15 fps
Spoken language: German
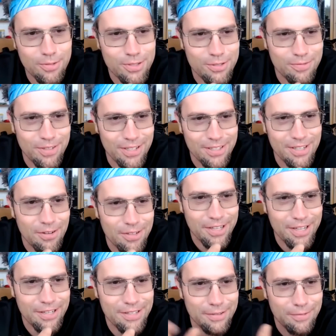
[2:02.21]
wirst du vielleicht
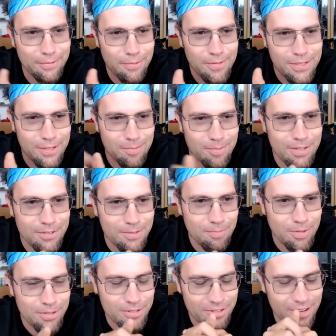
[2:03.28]
kennen, die 15
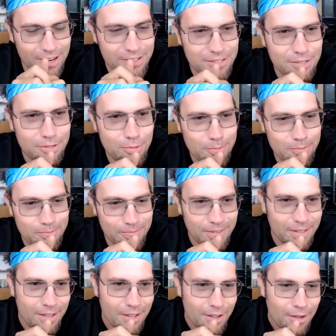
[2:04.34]
Personality-Typen.